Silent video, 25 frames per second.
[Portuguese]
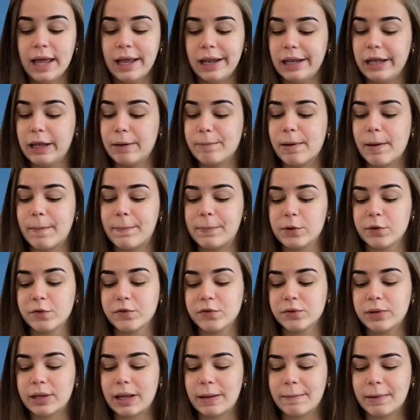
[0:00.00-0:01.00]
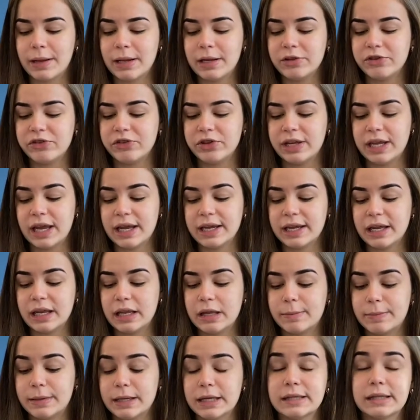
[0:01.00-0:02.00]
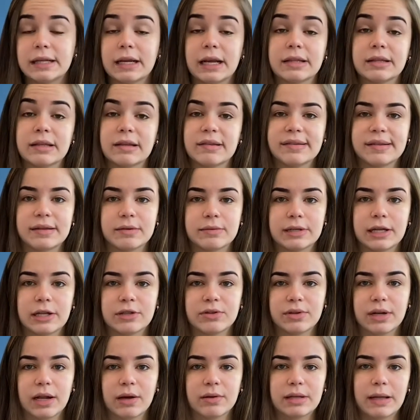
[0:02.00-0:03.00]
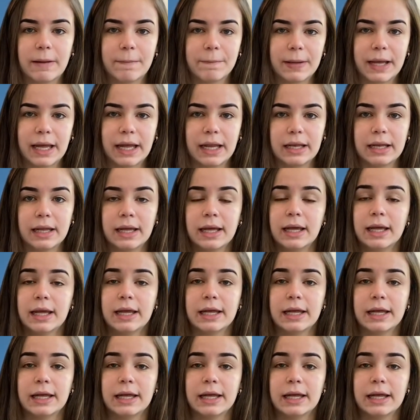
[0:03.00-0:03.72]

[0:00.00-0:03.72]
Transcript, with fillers: Limpa profundamente e equilibra a hidratação natural da pele.